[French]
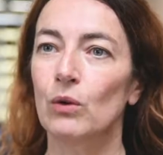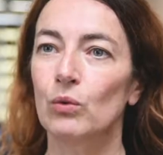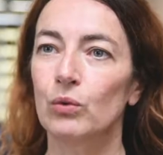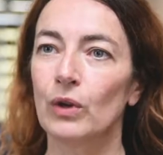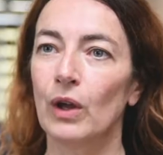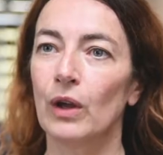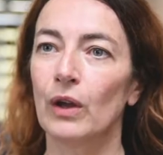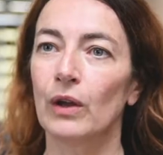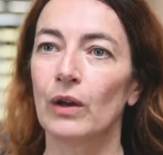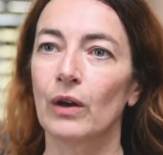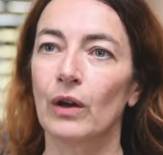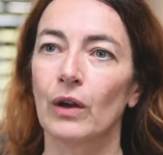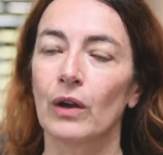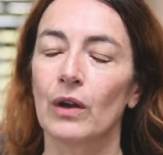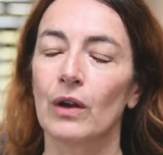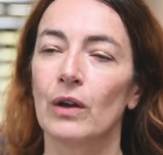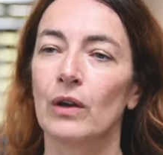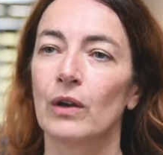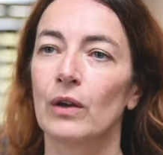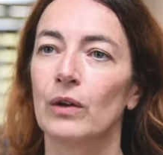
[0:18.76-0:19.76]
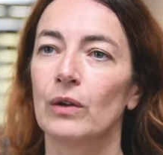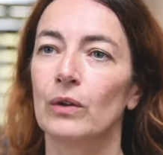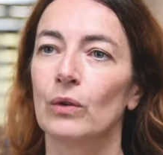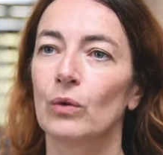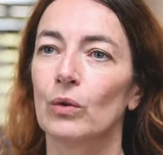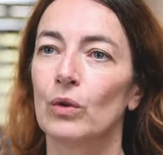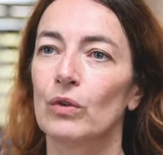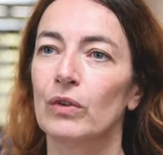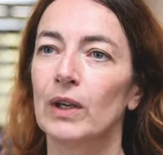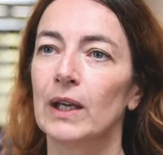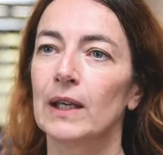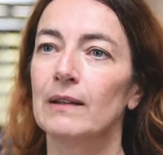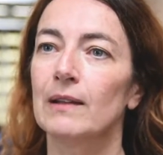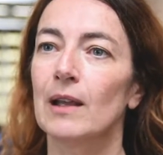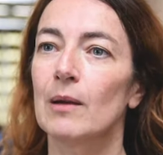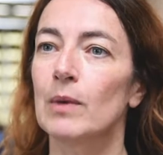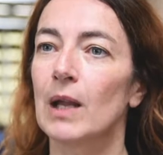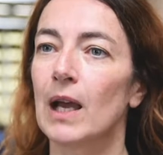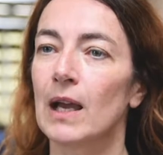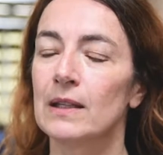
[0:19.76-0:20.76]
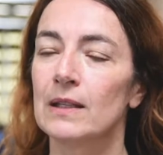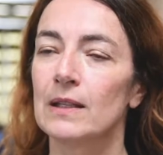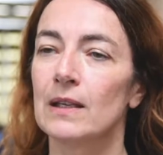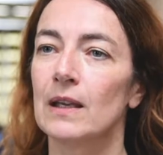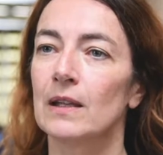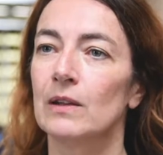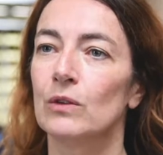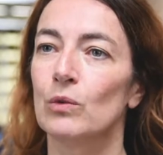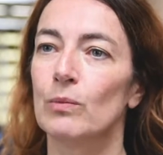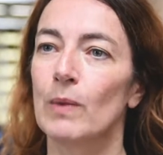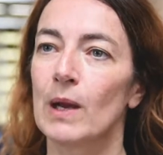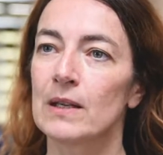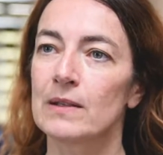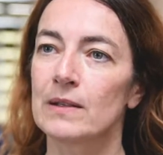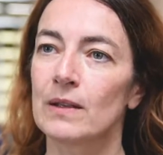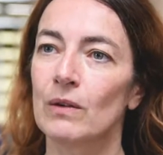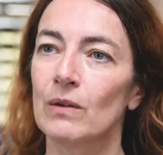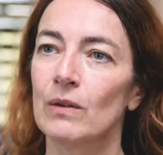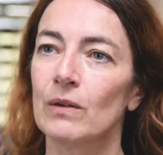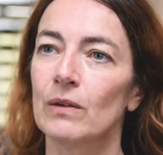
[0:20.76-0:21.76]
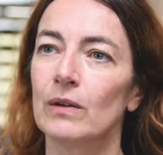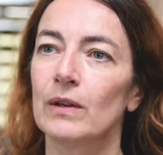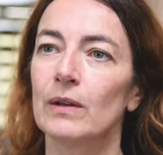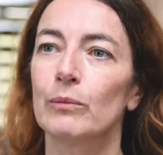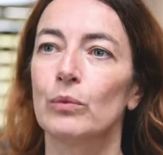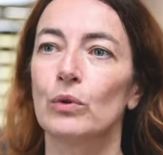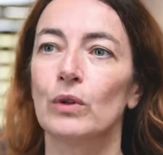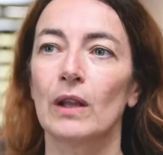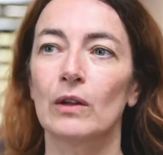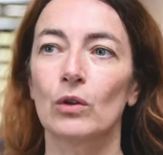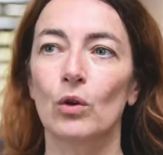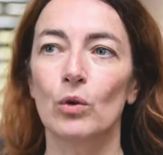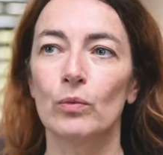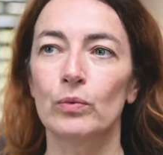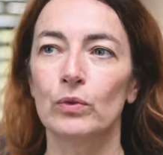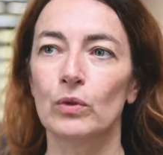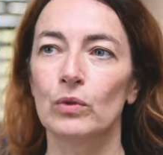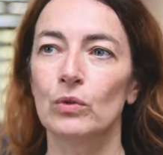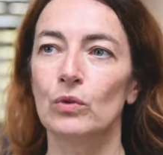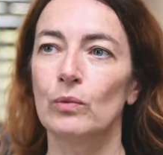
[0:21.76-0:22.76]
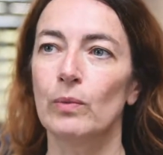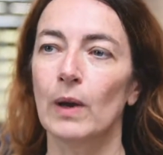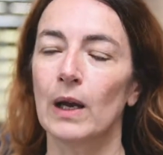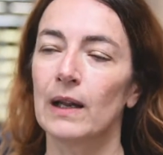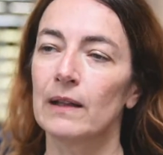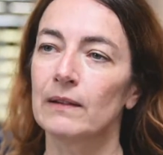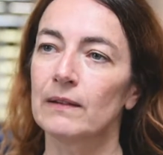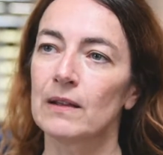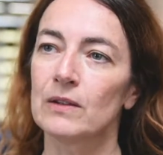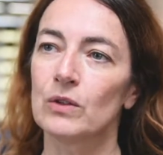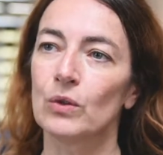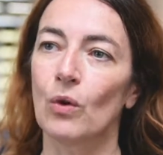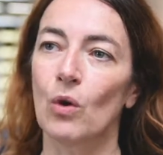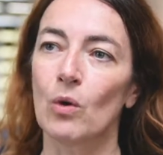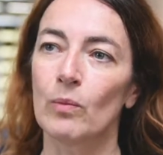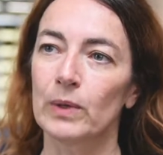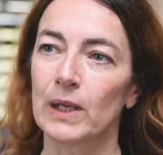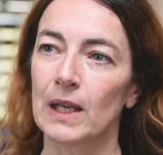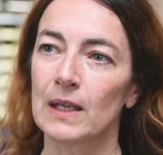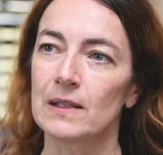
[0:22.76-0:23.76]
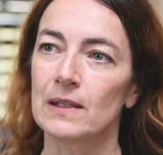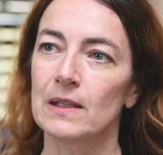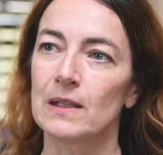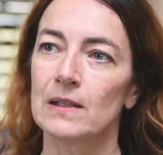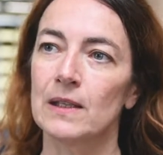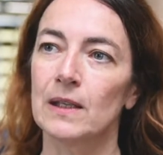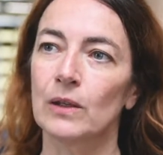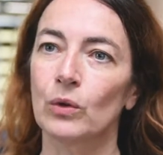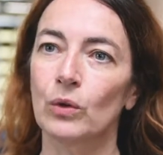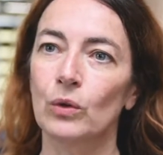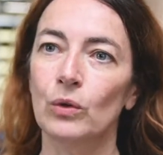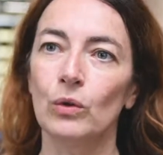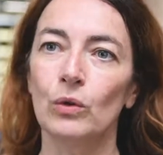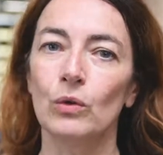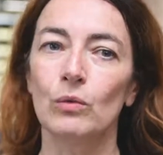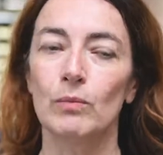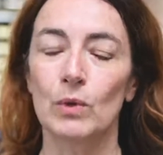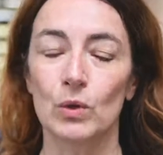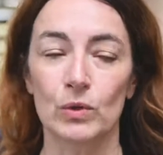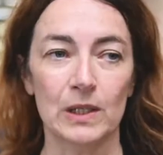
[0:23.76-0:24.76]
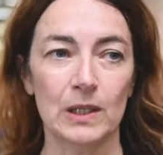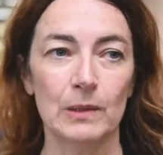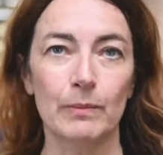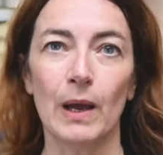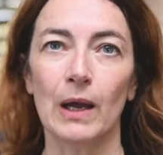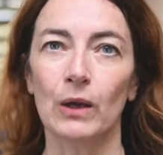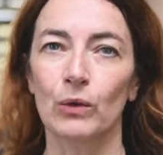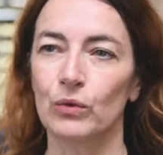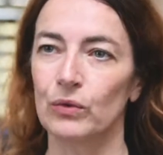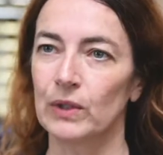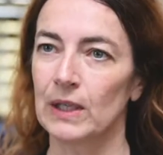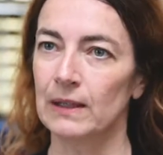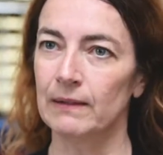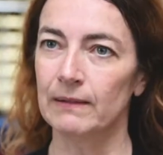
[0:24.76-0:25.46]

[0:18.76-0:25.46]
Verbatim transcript: couleur, euh, donc le véritable ADN de Balzan, peut être obtenue par la teinture en pièces des écrus, mais aussi par le fil